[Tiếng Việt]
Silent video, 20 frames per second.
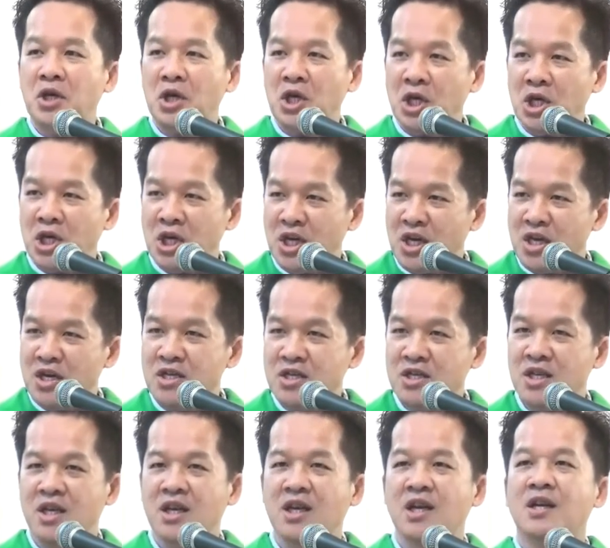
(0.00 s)
hiện
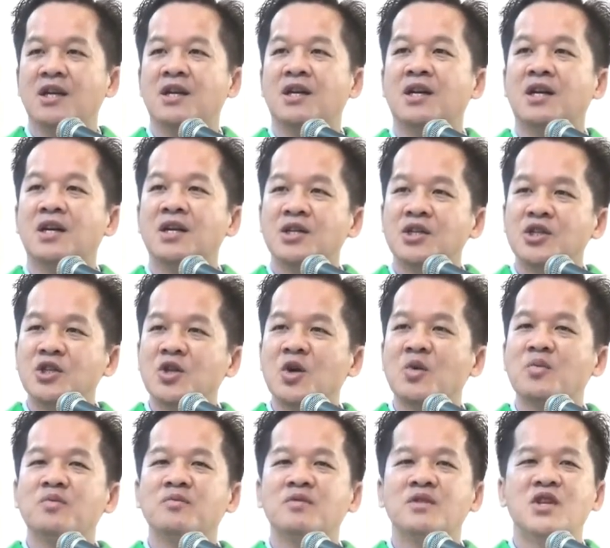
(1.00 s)
diện
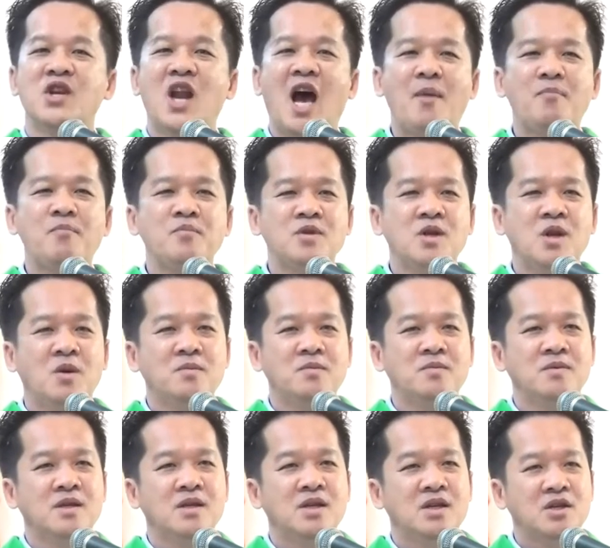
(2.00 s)
trong đám đông
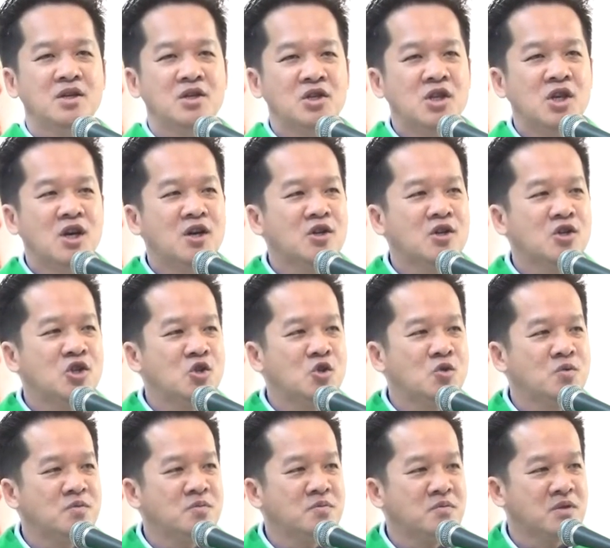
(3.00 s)
dân
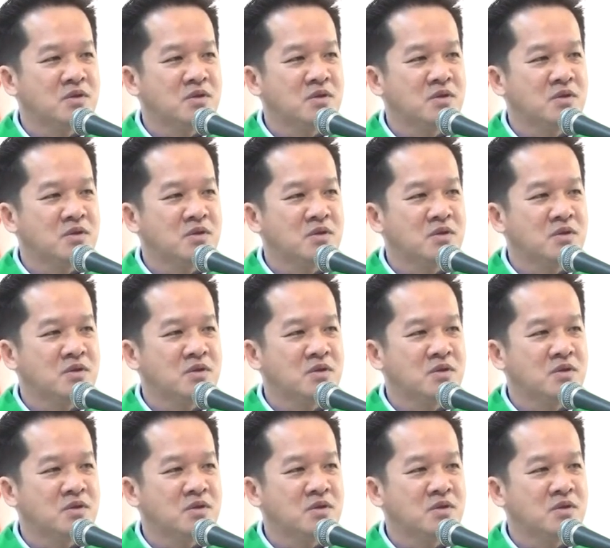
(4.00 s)
chúng